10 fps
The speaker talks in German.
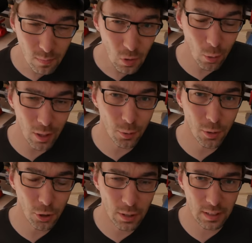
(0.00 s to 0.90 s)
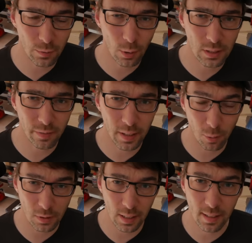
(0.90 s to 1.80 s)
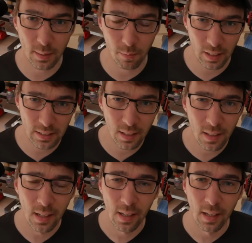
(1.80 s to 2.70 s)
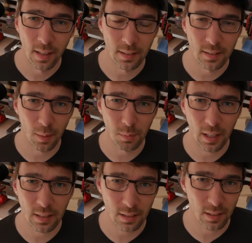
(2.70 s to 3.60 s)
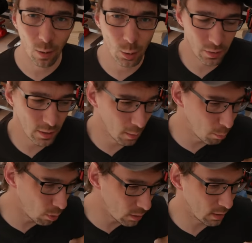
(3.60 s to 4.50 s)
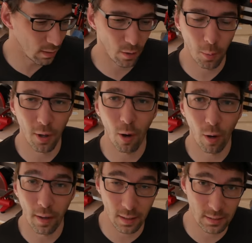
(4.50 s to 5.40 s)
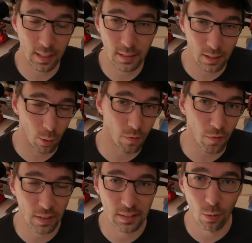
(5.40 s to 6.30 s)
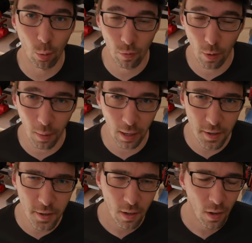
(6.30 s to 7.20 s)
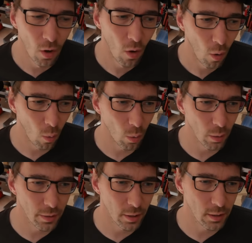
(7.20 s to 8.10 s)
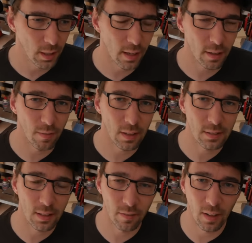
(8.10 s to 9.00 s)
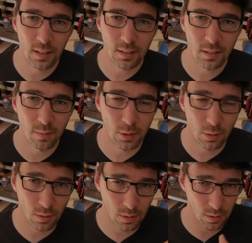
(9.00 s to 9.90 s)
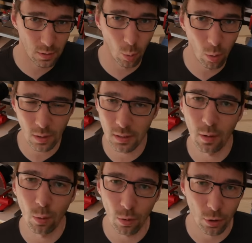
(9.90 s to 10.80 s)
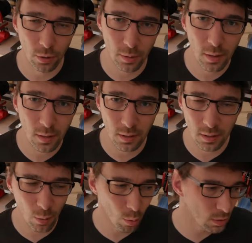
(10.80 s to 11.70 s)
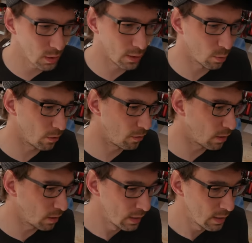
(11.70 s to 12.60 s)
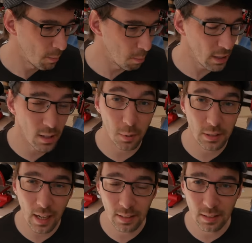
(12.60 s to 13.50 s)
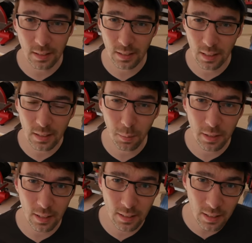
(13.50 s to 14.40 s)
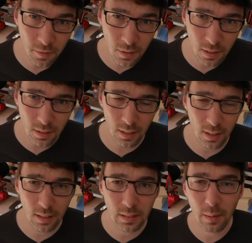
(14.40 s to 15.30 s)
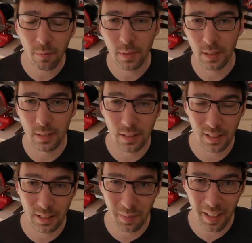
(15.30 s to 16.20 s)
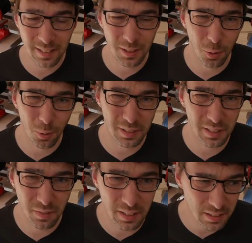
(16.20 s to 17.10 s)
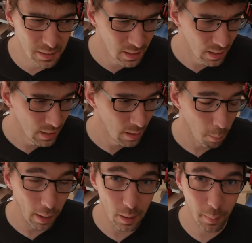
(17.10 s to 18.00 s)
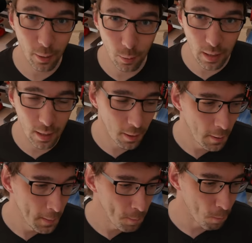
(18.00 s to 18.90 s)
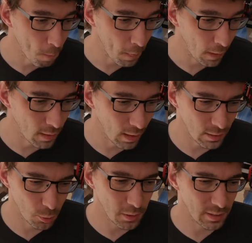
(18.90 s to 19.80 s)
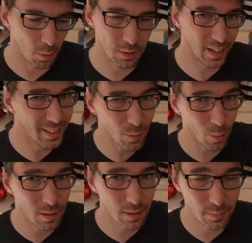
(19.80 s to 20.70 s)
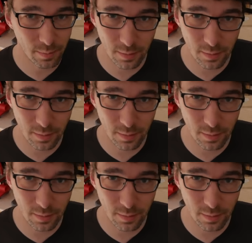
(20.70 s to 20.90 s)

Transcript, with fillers: Und natürlich steht das Wurzelwerk und die Erde im Wasser. Das ist am Teich genauso. Wenn ihr da buddelt, dann kommt auch an Seite irgendwie Wasser hoch vom Rand. Und äh, die anderen Wasserpflanzen bzw. Zonen ist ja logisch. Ne? Eine Seerose hat ungefähr Meter bis 80 Zentimeter Tiefe, je nachdem. Das sind jetzt Zwergseerosen gewesen. Meiner Meinung nach, hm, da spielt es, glaube ich, keine Rolle.